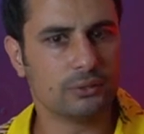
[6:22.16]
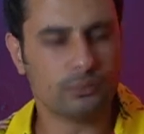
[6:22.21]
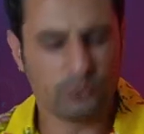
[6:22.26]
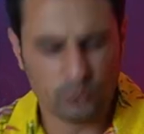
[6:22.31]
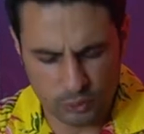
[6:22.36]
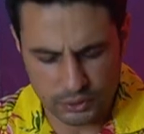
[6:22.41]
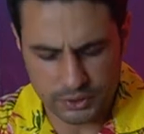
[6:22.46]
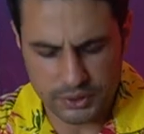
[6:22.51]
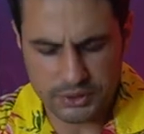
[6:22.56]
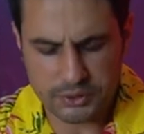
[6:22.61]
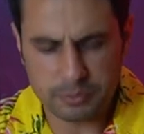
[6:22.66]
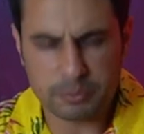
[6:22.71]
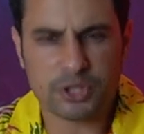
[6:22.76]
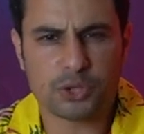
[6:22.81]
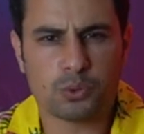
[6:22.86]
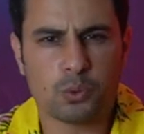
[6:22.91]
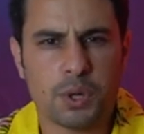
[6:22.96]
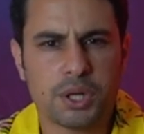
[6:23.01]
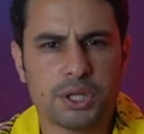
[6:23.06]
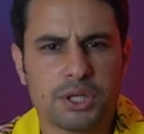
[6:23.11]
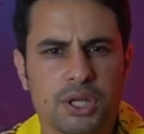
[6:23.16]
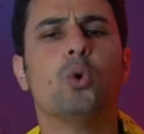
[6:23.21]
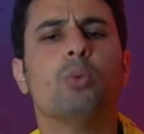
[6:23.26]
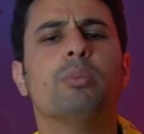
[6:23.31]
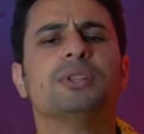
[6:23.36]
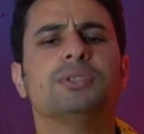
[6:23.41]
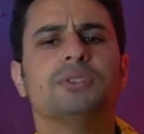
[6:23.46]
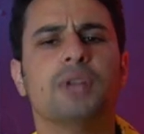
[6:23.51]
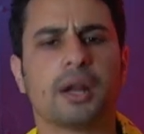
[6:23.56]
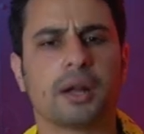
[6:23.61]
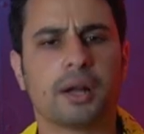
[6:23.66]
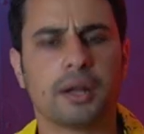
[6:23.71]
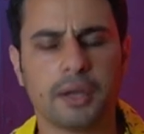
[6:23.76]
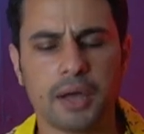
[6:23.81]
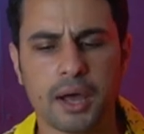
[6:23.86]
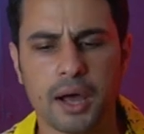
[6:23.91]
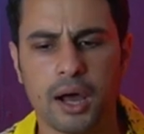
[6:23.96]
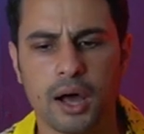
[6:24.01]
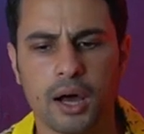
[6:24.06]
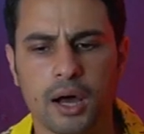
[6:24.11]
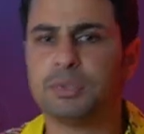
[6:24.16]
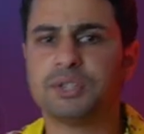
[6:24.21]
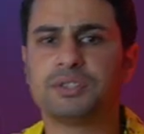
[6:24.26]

الفول دسمه شوي وبدها الرياحه